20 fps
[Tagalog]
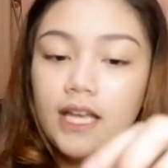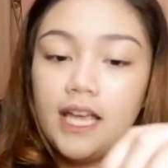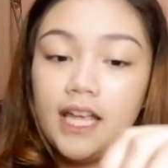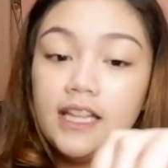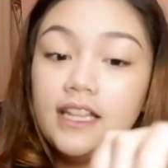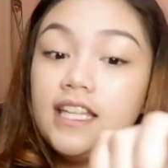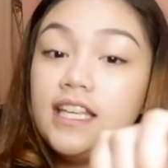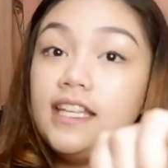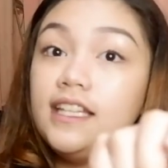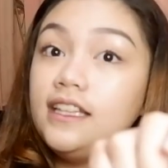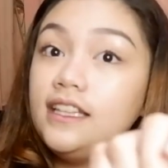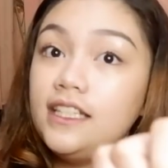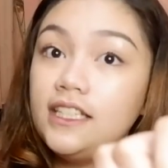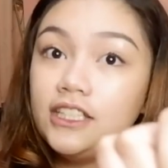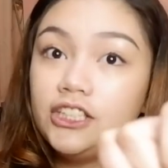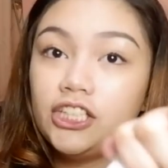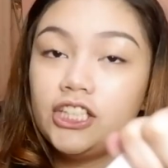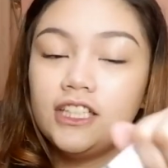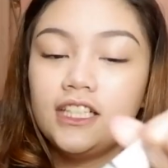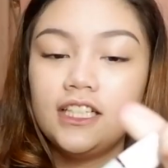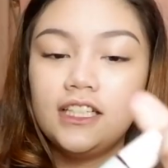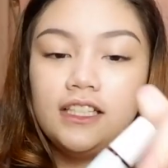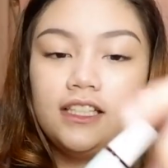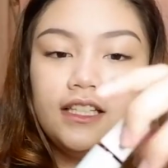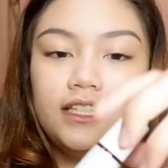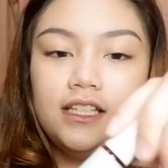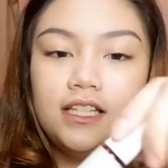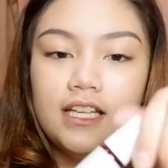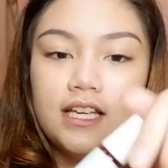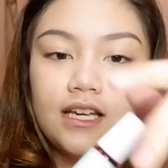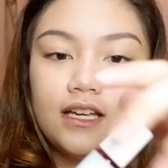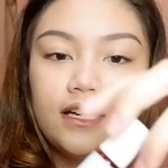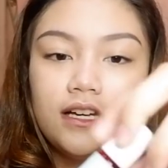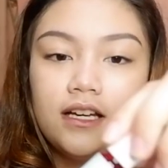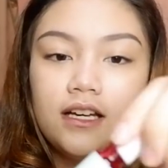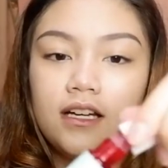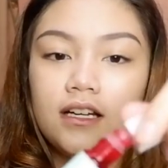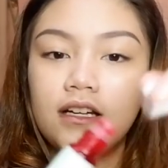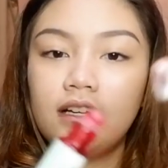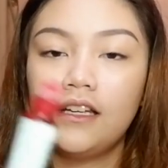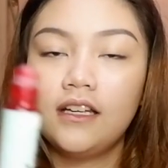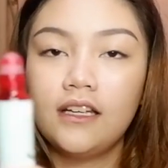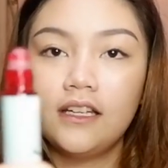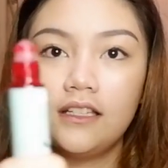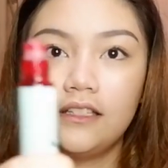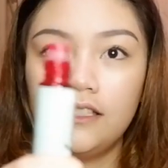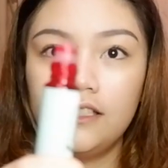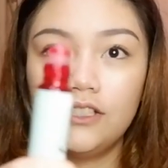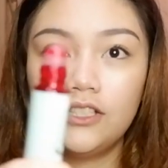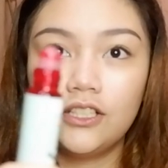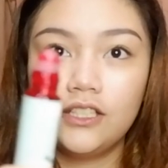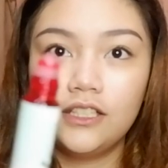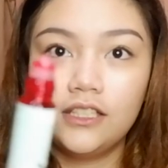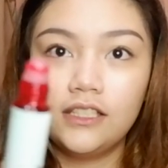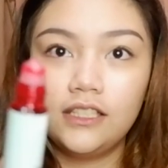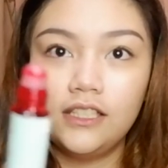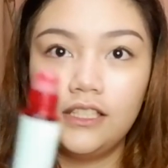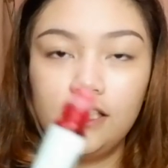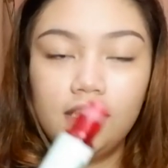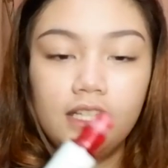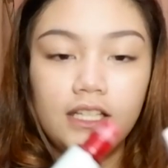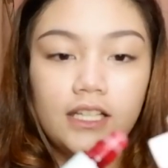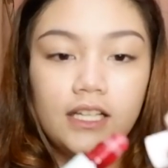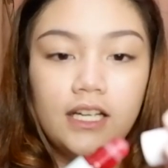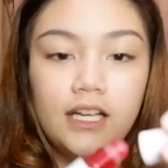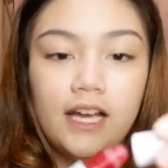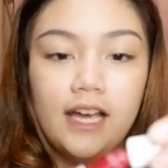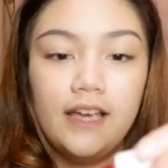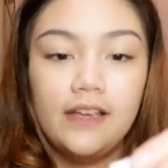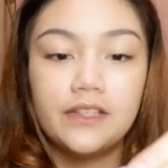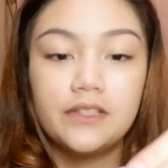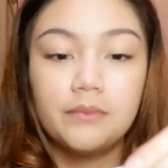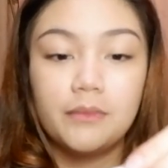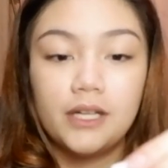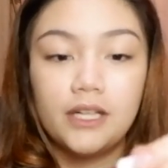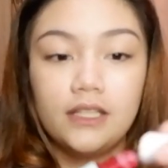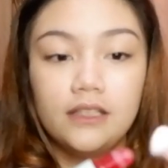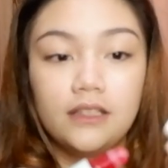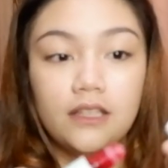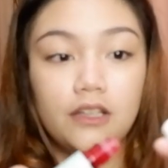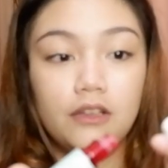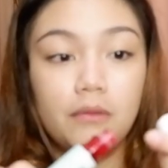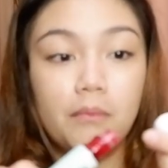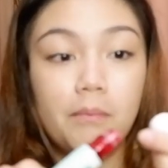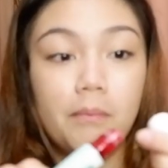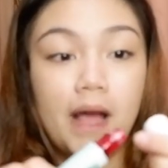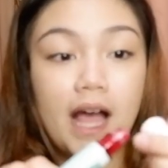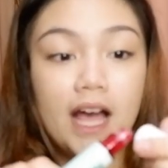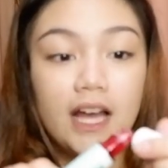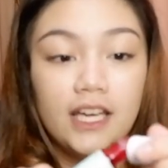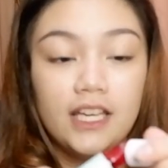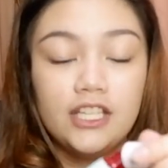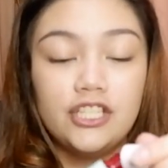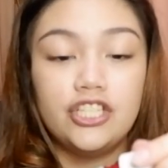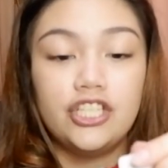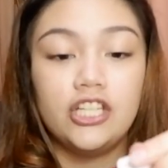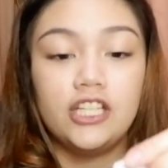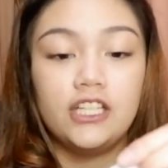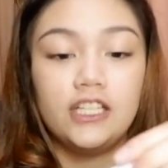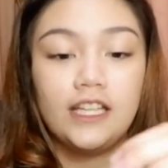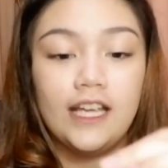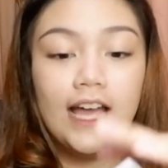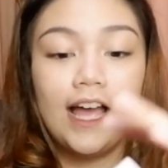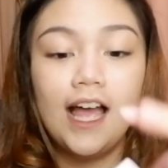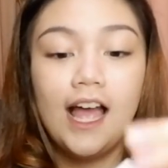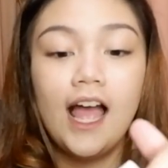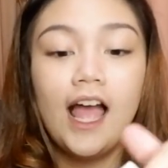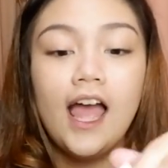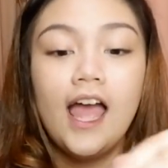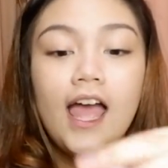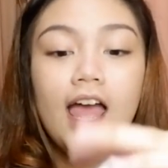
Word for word: And hindi siya nagli-leak. Hindi siya nagli-leak guys. Maganda yung packaging niya.